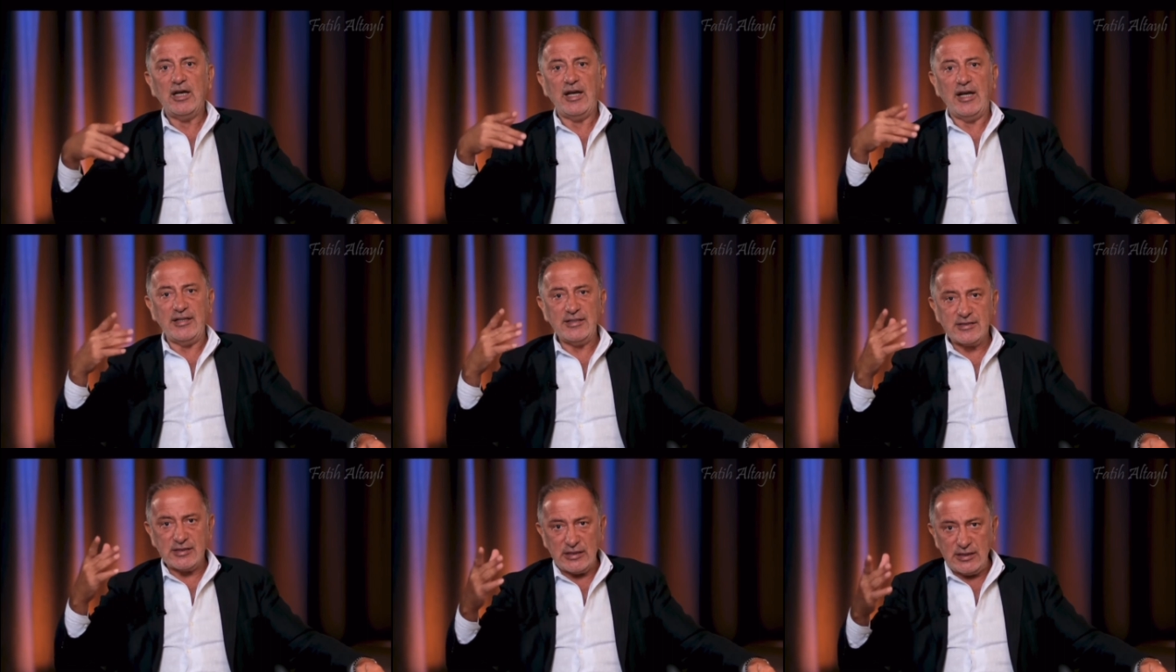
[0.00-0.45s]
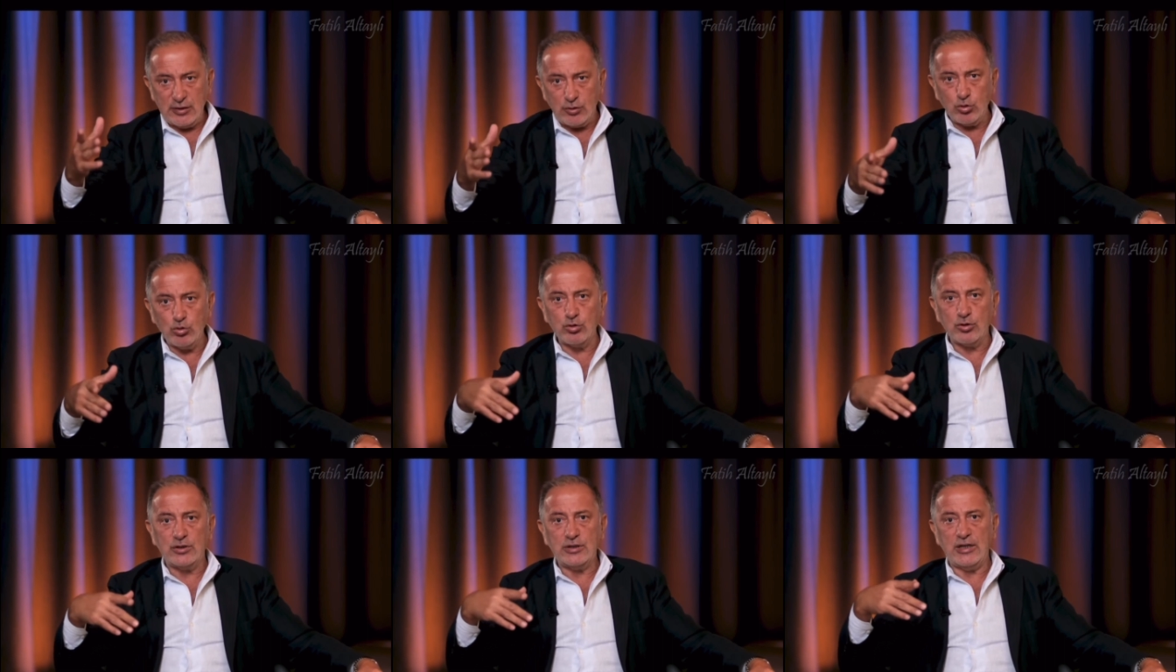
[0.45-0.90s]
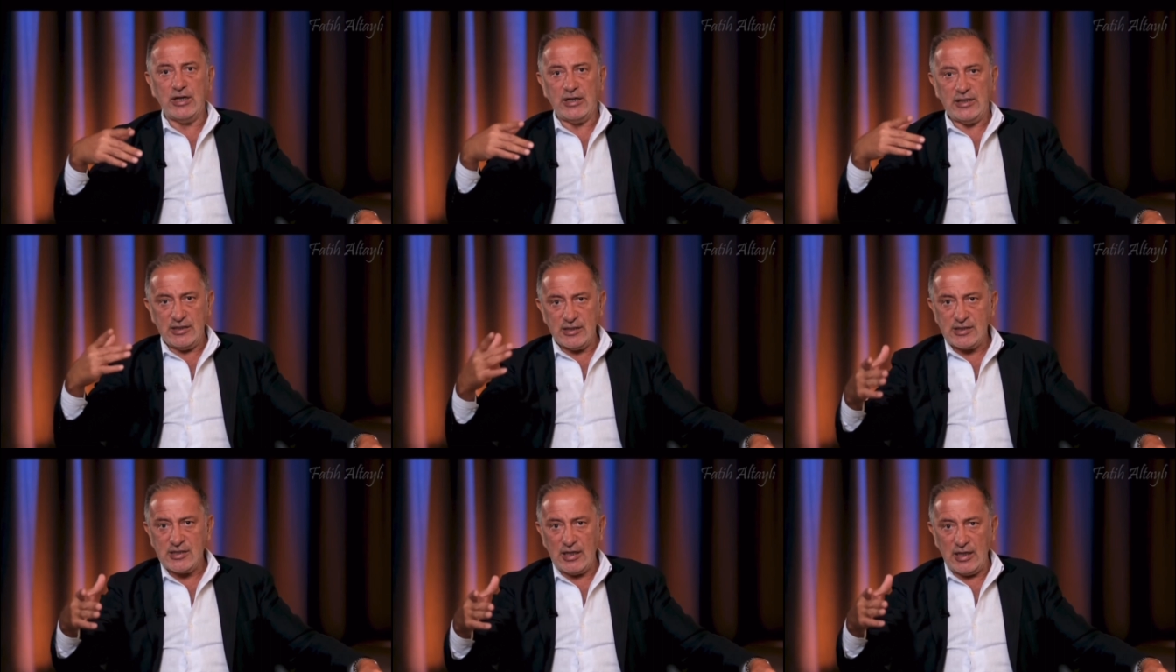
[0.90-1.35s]
Eski Türkiye
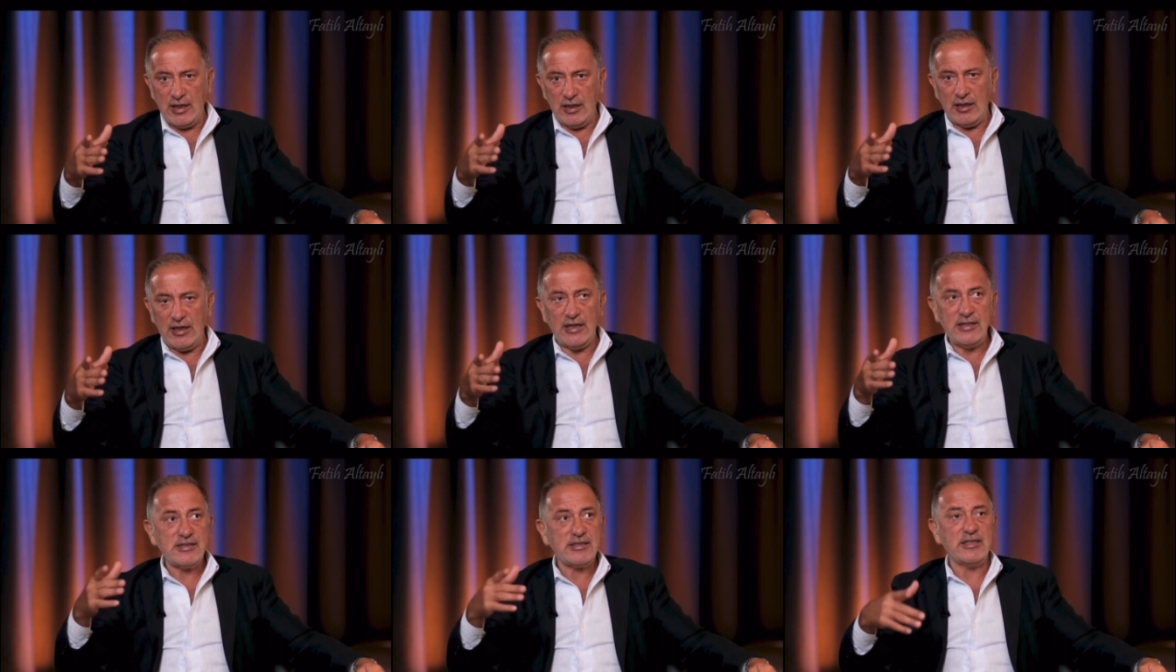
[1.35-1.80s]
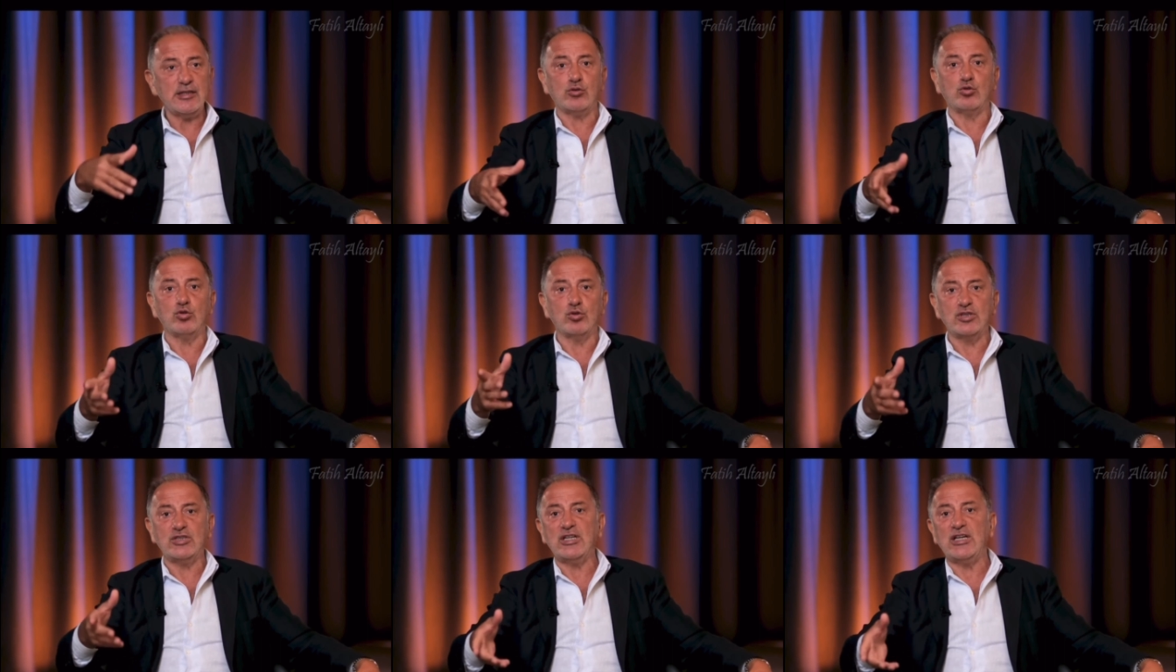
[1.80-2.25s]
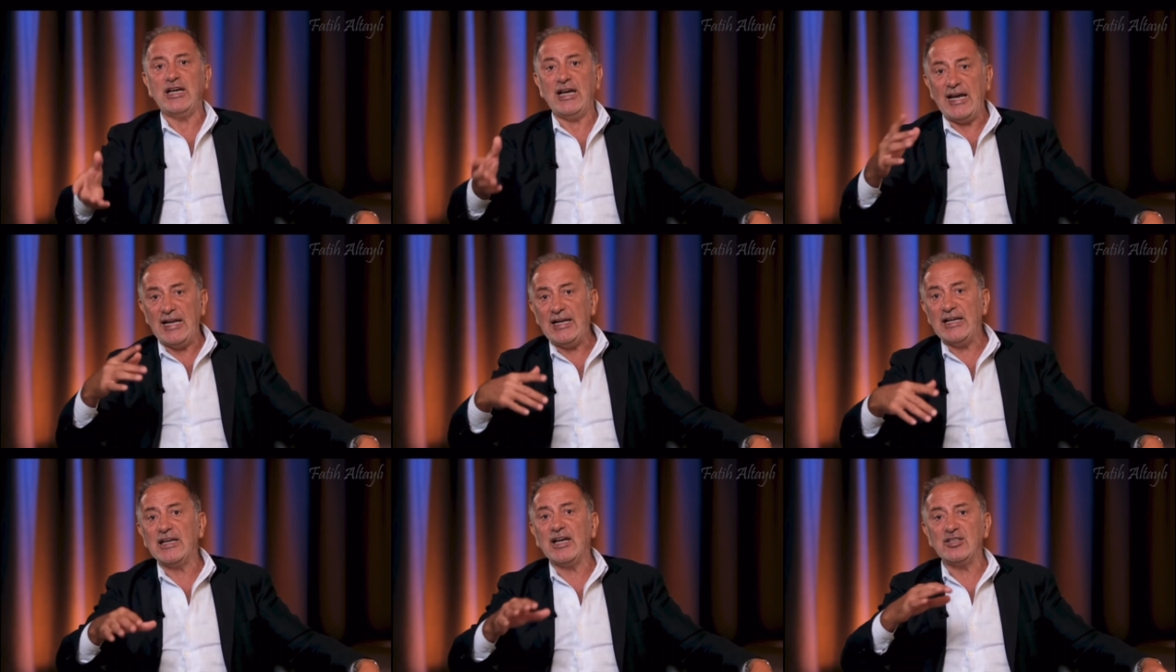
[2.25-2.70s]
ise, eski Türkiye'yi
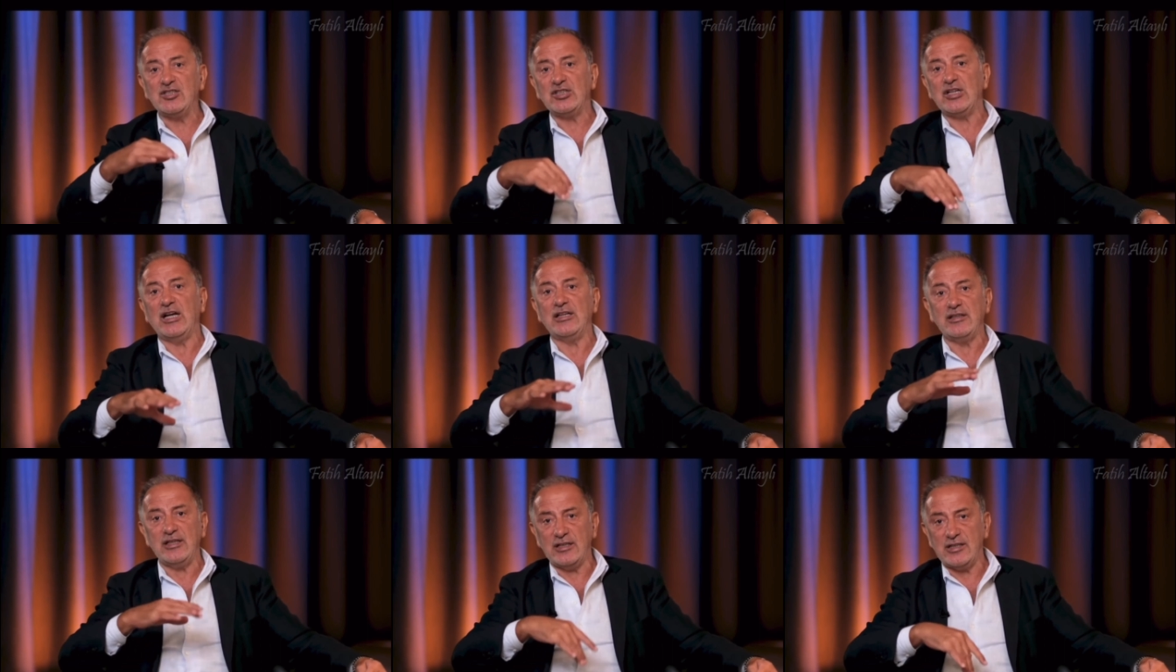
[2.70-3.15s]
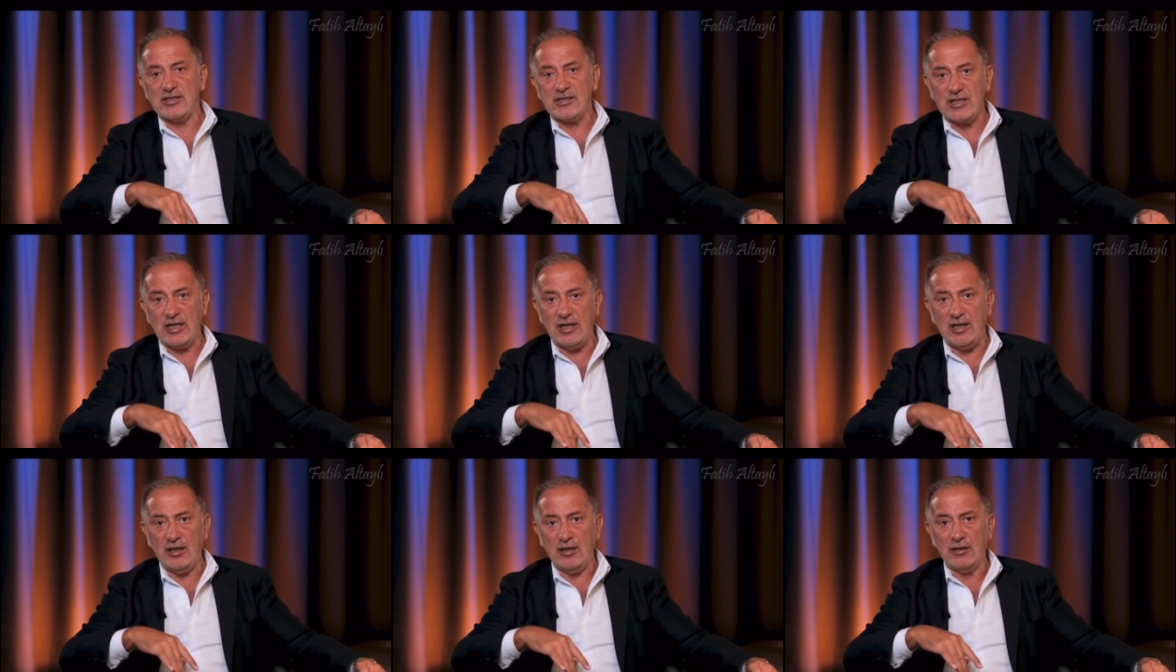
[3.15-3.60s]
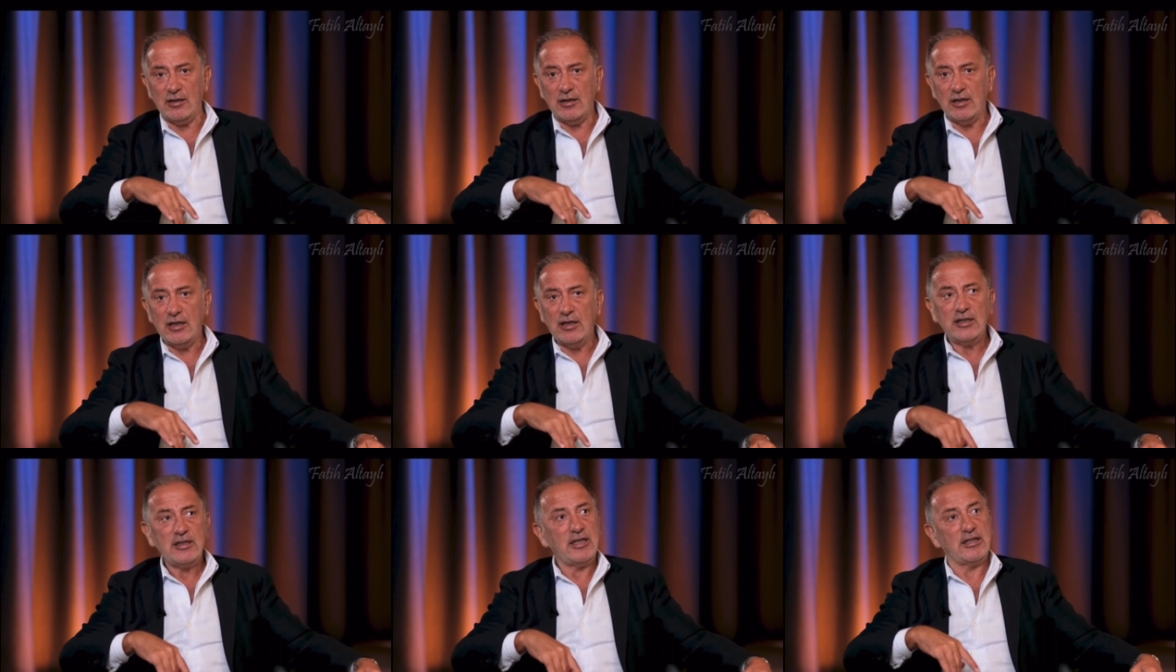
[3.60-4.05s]
ele geçirenler ise
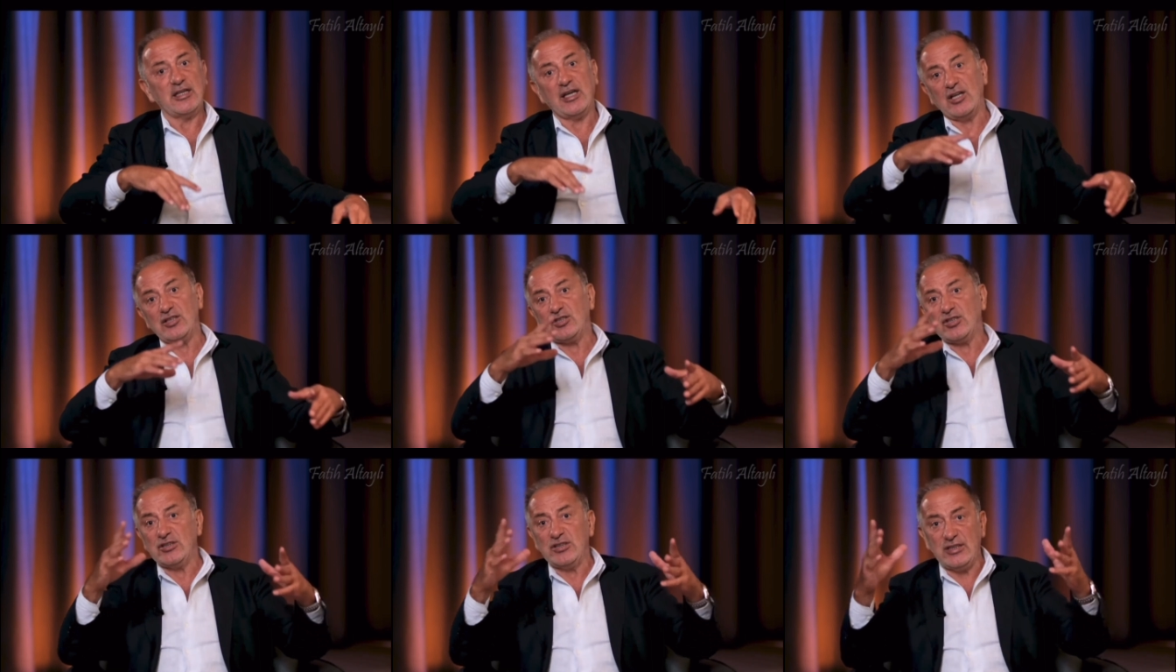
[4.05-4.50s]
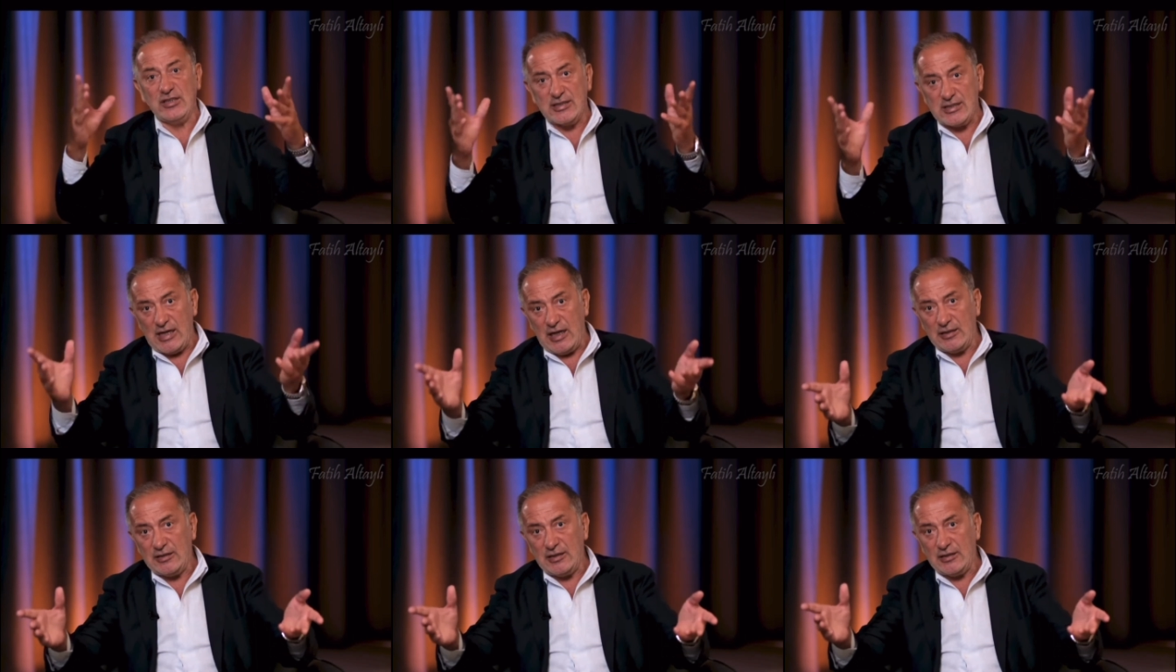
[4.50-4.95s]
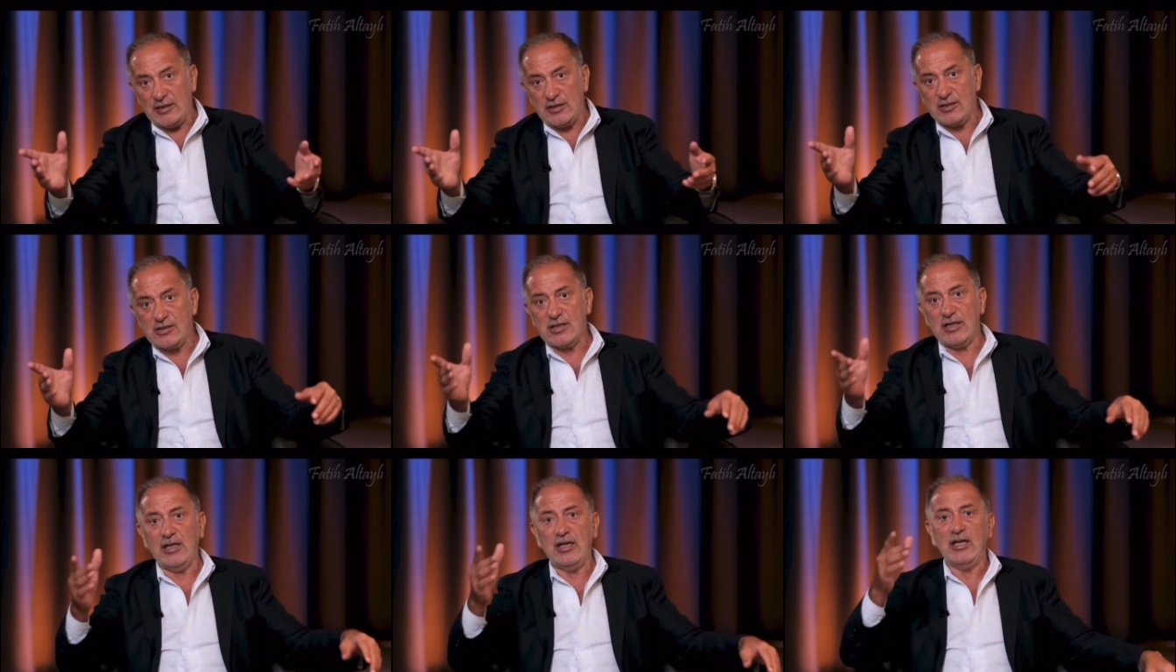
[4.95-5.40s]
ya da geçirdiğini zannedenler
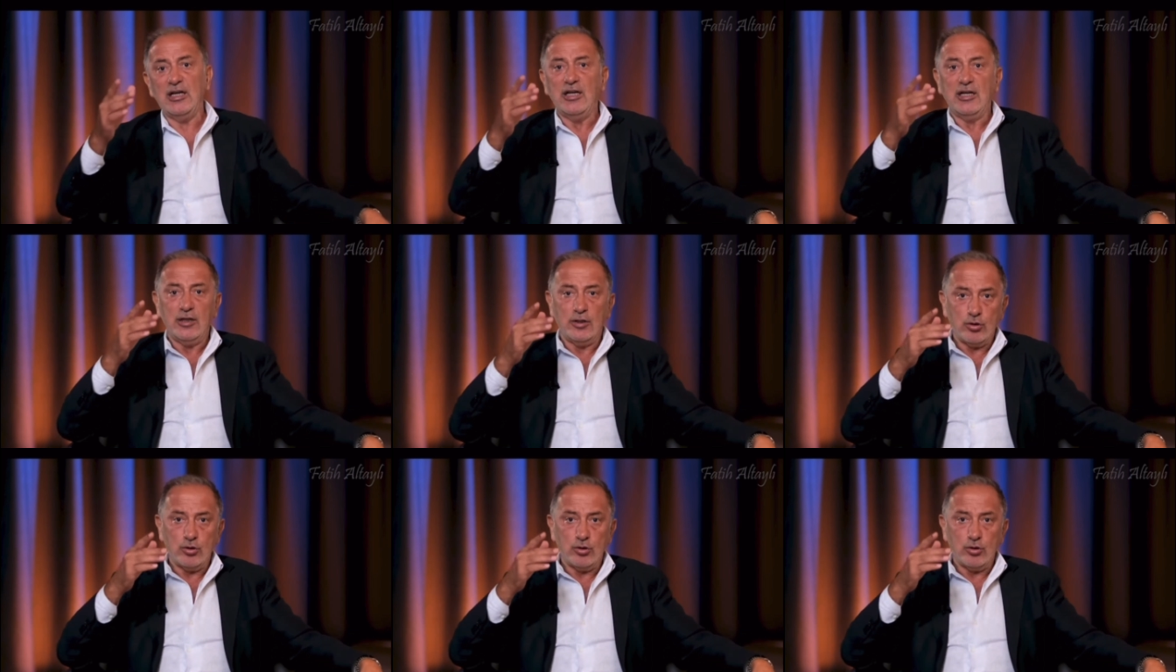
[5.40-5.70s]
ise